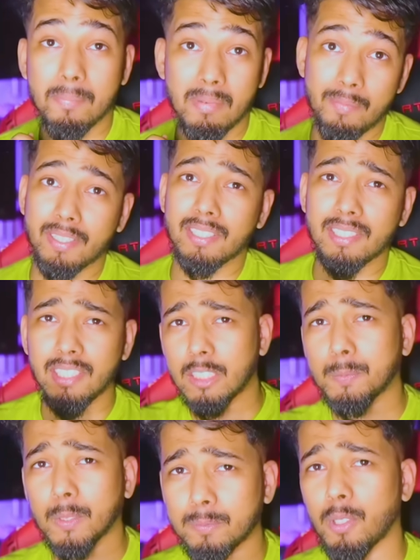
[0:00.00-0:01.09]
मैं भी किसी ई
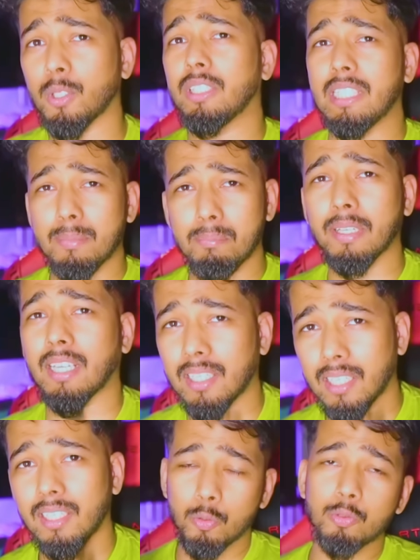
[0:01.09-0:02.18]
स्पोर्ट्स प्लेयर को डीएम में
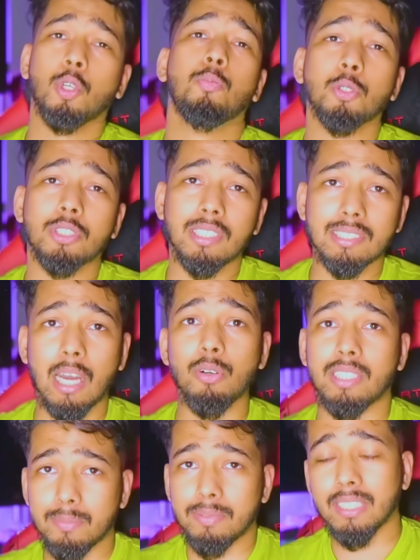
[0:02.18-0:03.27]
करना उनको पूछना स्काउट
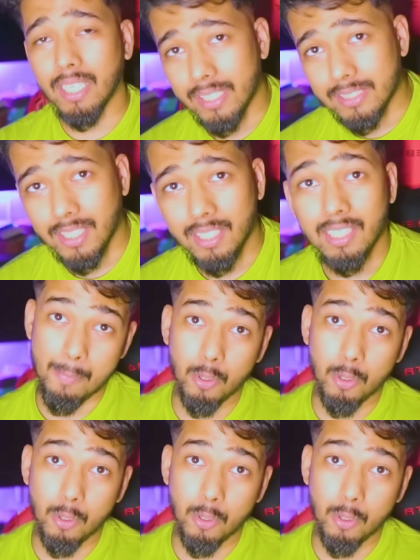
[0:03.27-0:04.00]
एज ए बंदा कैसा है